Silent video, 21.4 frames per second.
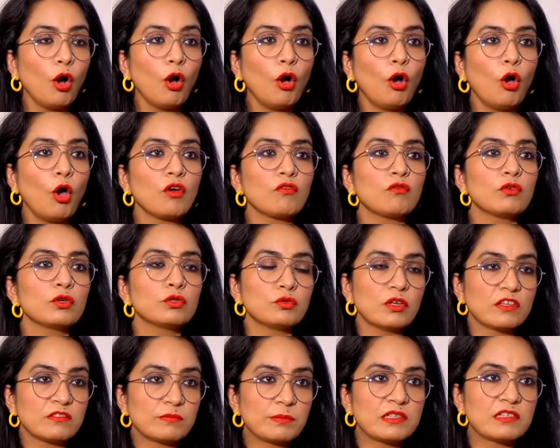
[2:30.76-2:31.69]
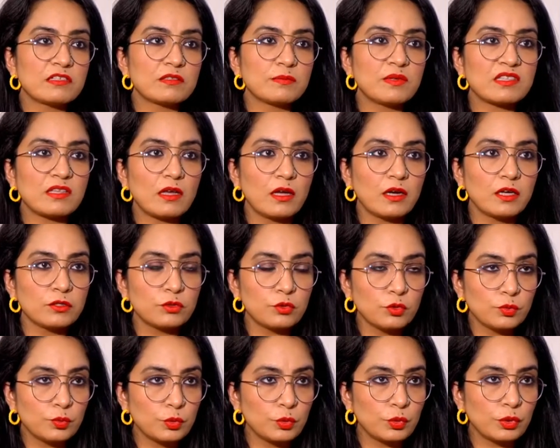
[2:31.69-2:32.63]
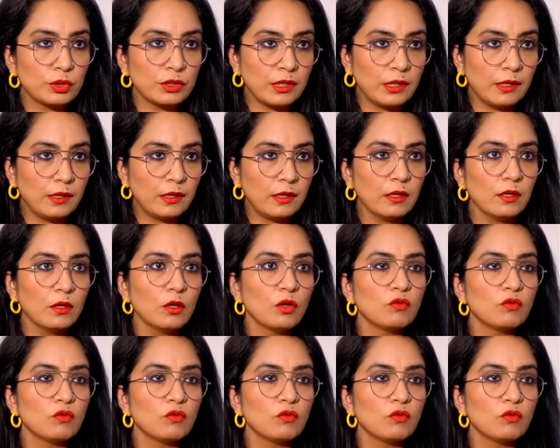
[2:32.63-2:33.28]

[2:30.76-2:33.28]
और वो यूएसबी जिसमें सारे सबूत थे